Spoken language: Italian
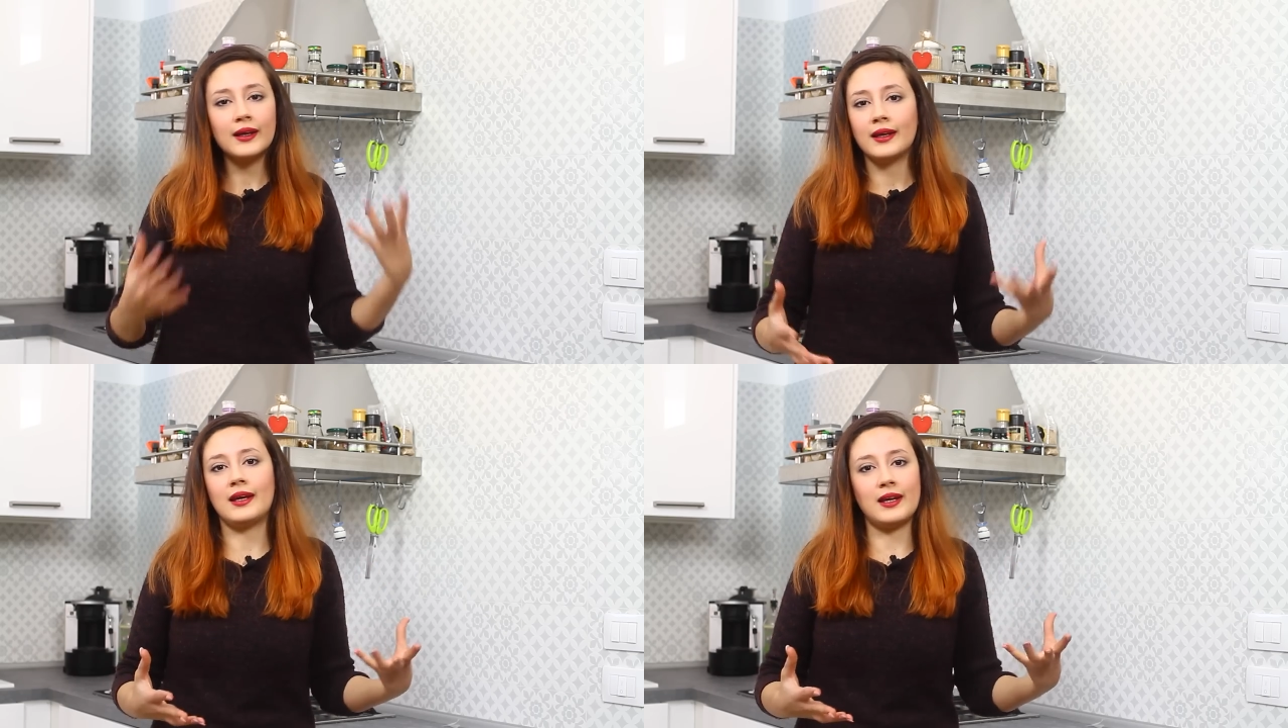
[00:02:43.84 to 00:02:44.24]

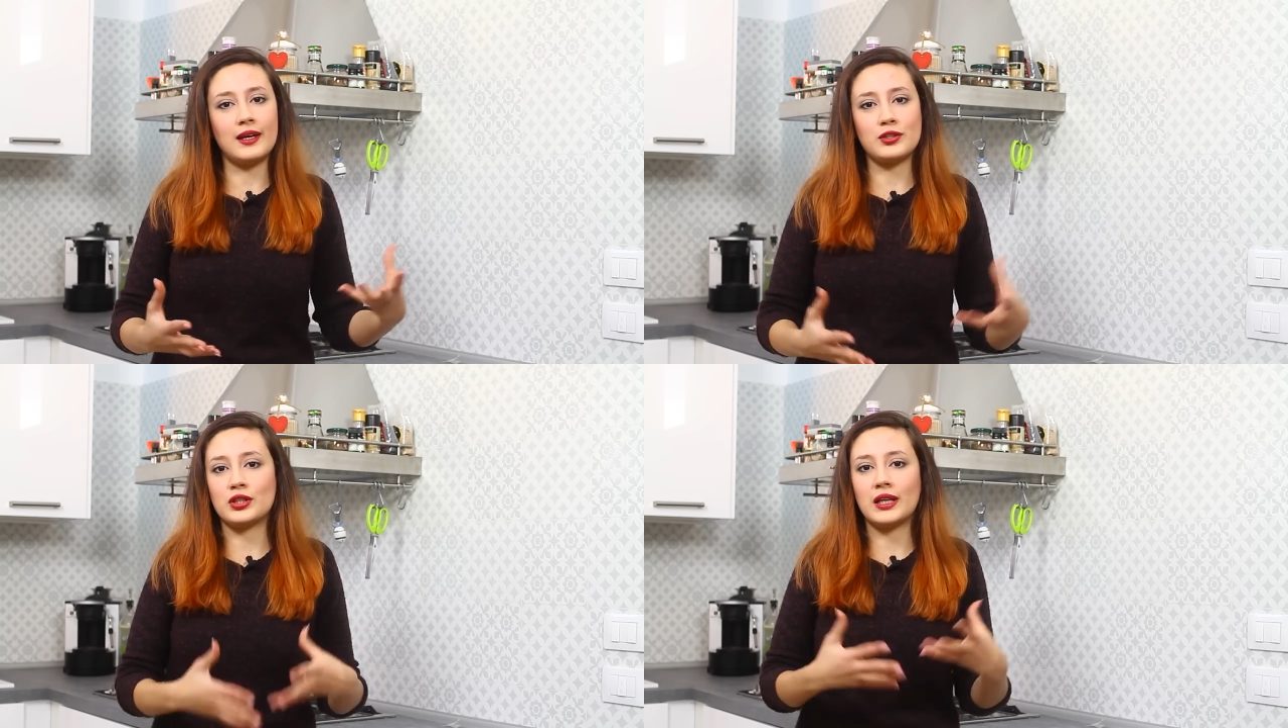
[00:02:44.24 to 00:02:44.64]

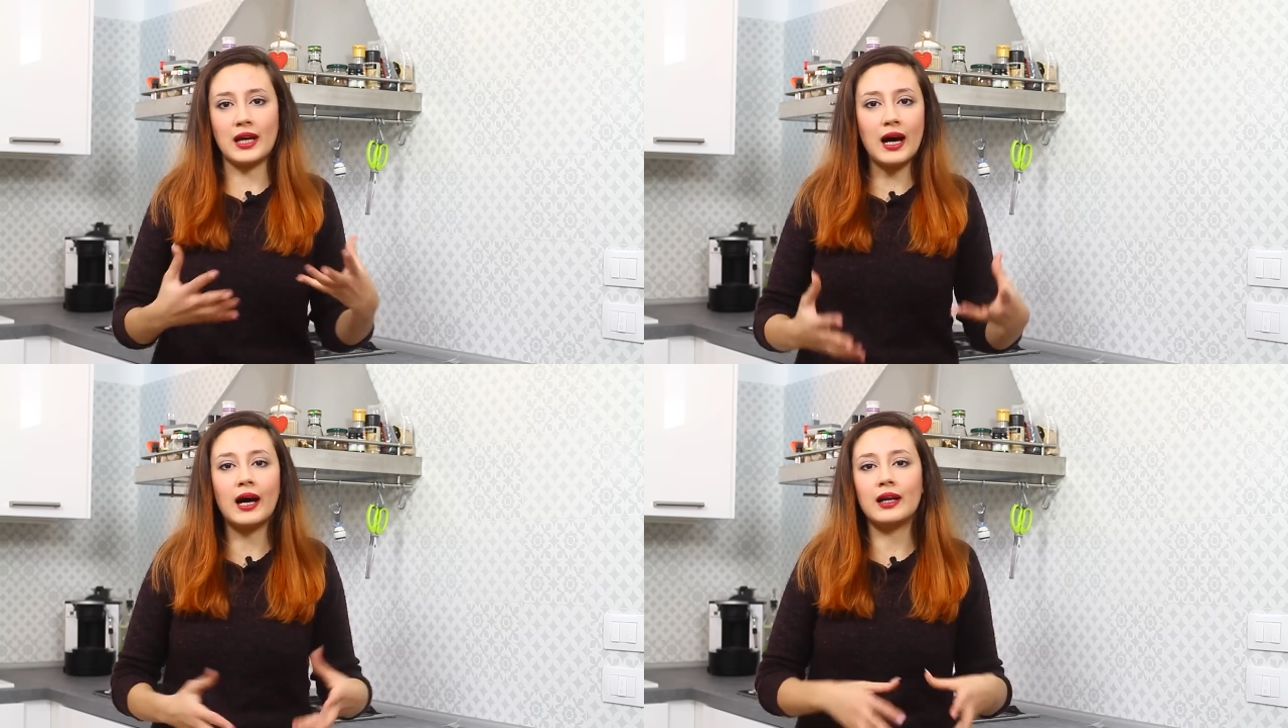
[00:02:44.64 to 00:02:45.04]
e
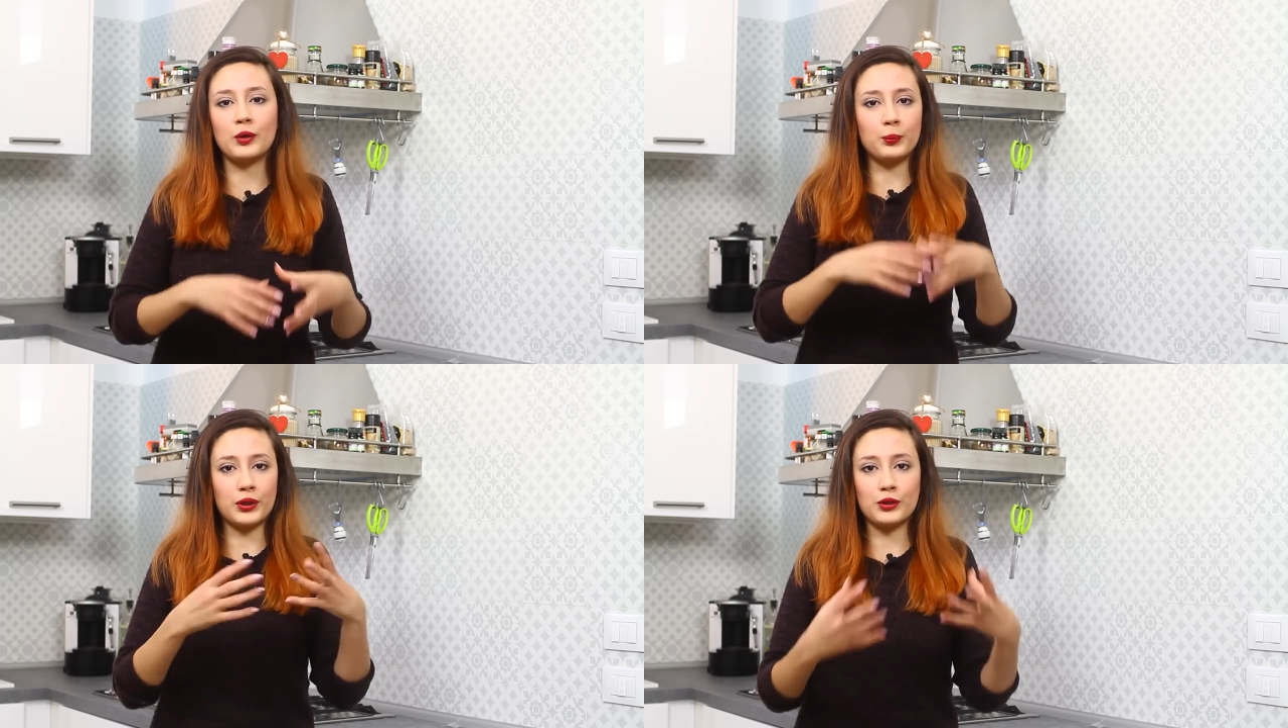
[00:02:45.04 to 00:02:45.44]
cereali,
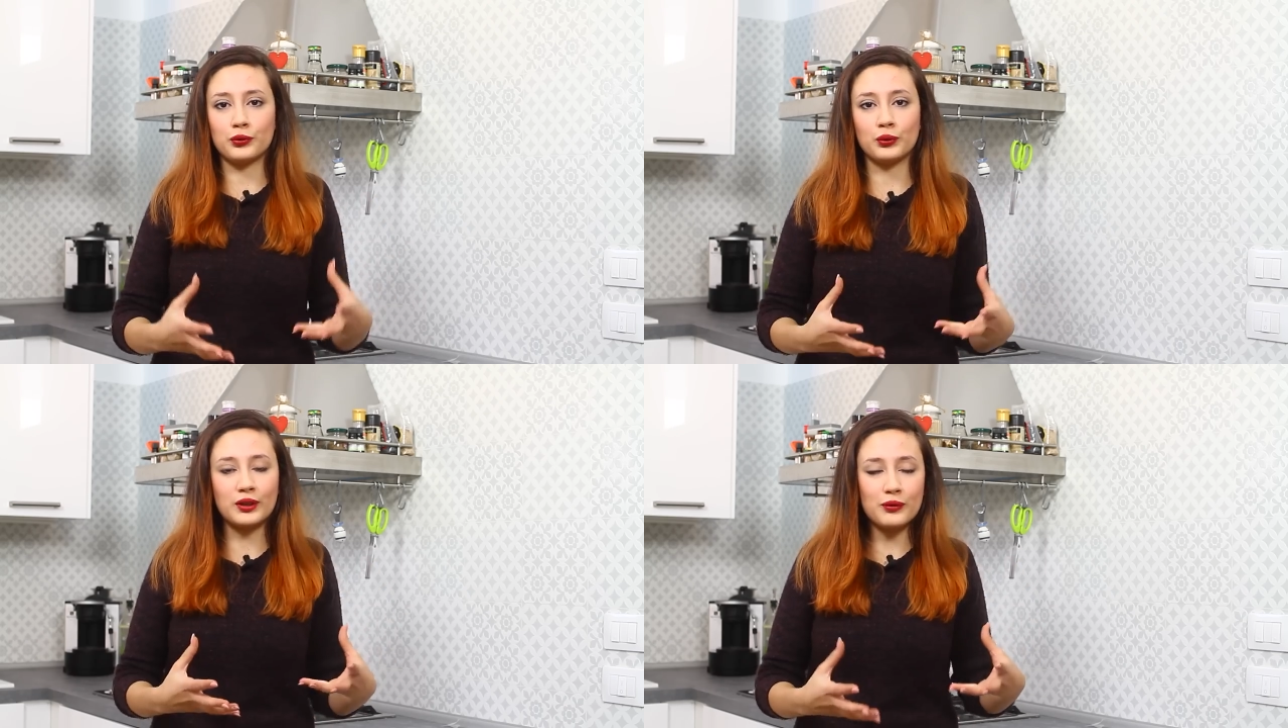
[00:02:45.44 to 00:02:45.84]
un po' di
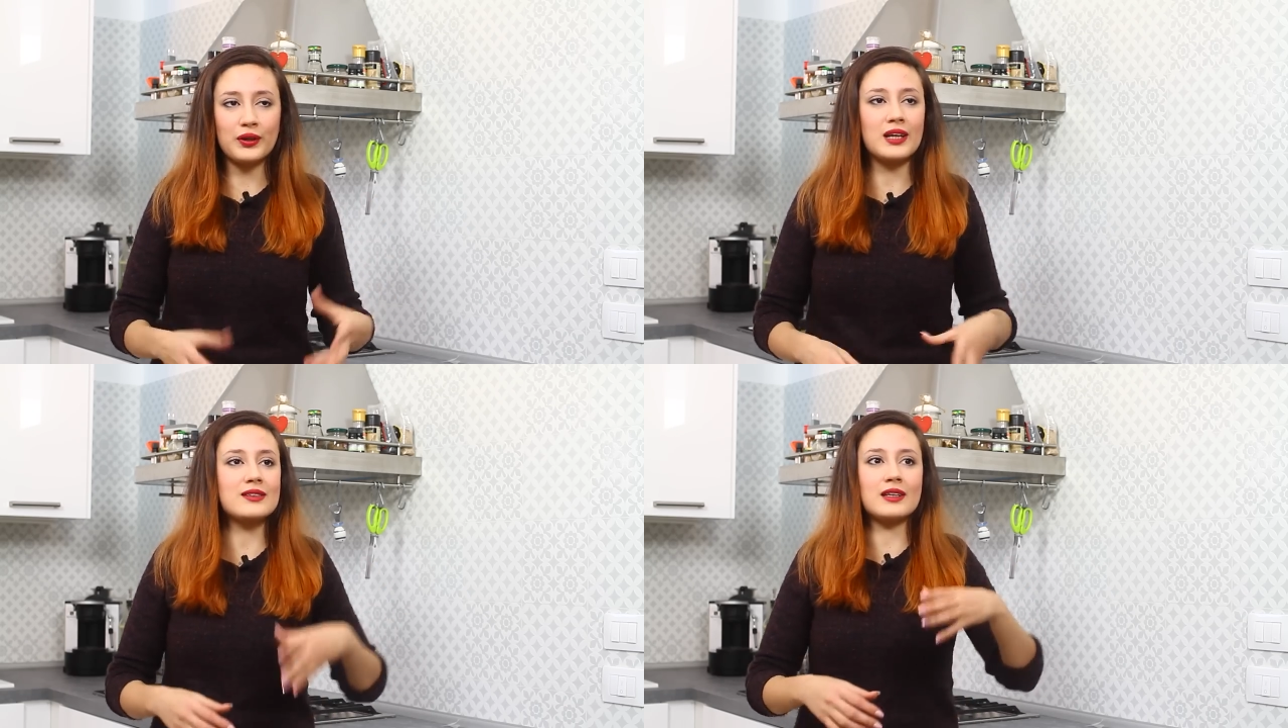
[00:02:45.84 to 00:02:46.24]
frutta
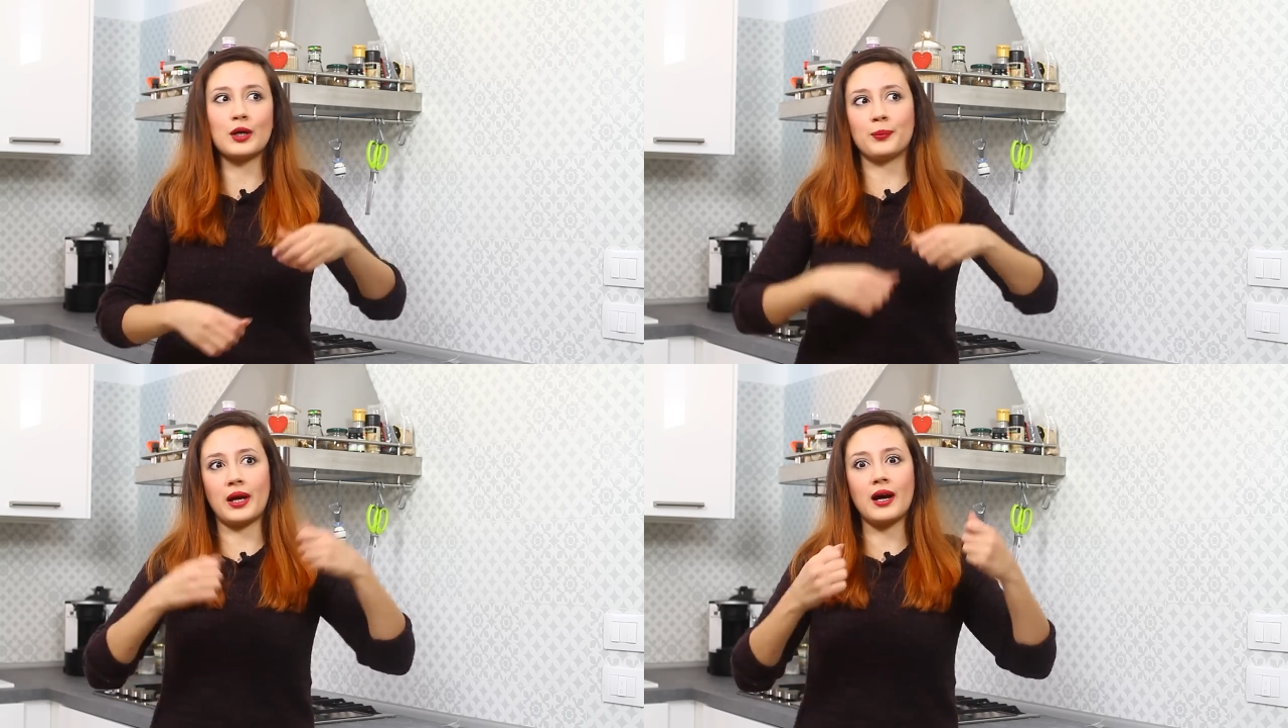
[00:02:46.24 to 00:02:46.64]
fresca,
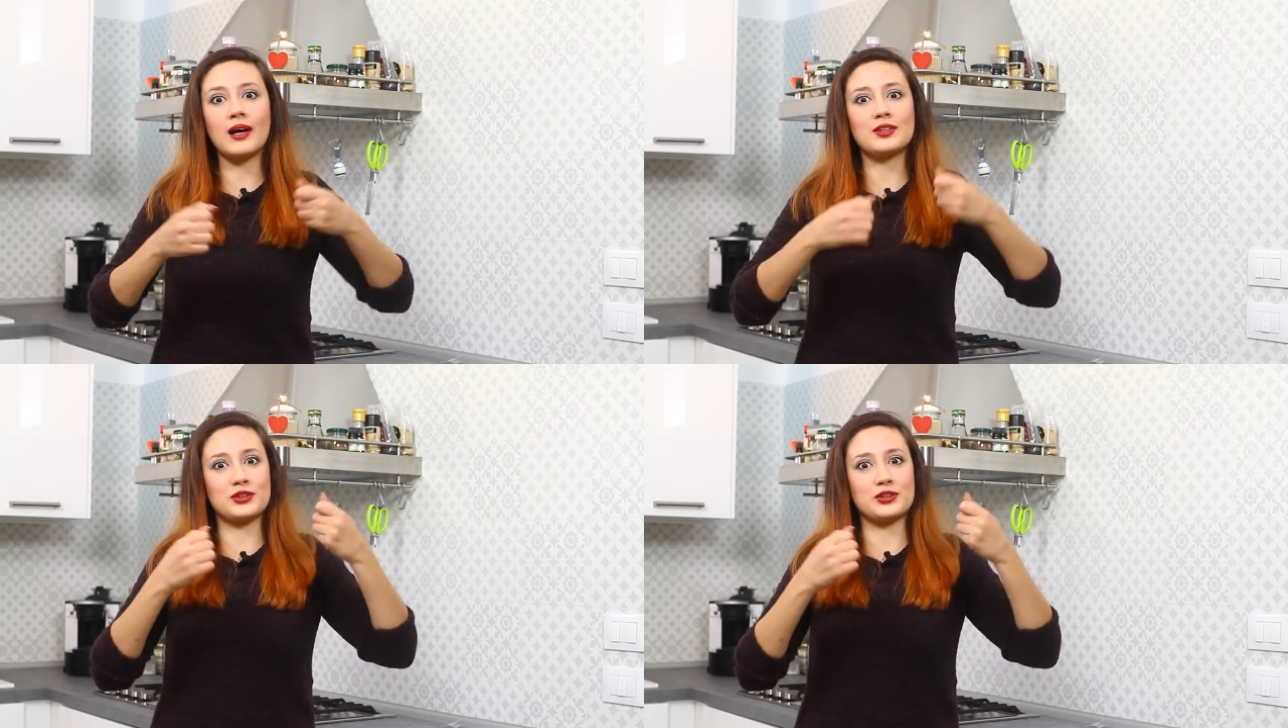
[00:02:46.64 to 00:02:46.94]
apriamo Ah,